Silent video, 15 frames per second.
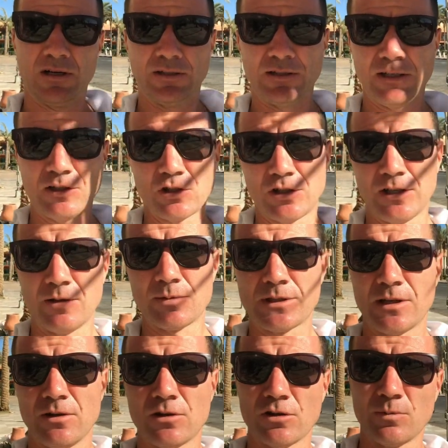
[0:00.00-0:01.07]
Так что я вам
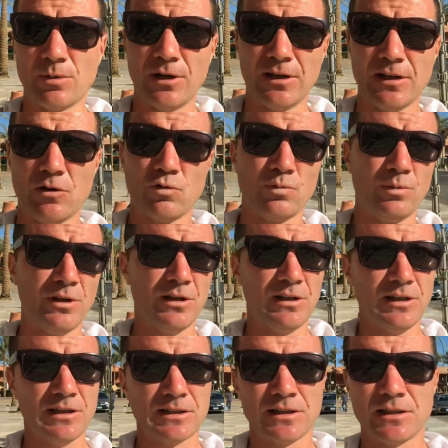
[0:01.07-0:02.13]
советую, например, на Uber
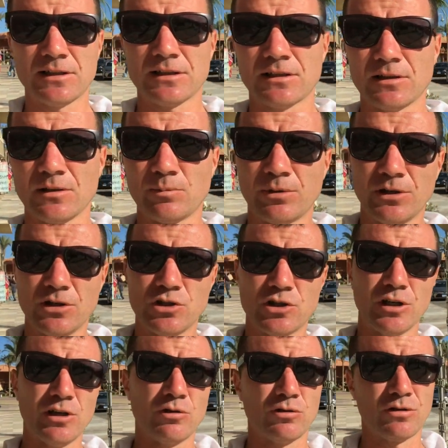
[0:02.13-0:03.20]
ездить. Э,
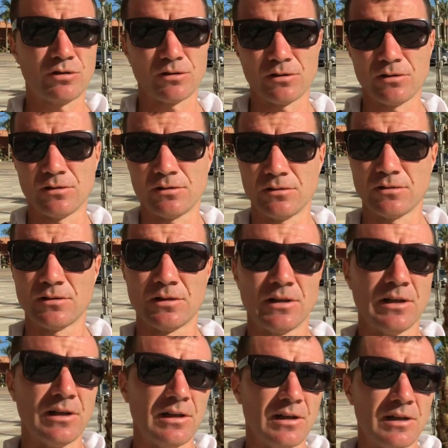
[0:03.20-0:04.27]
приезжают, э,
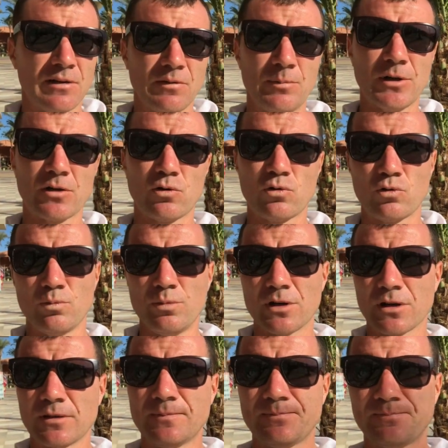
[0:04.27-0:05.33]
во-первых, Uber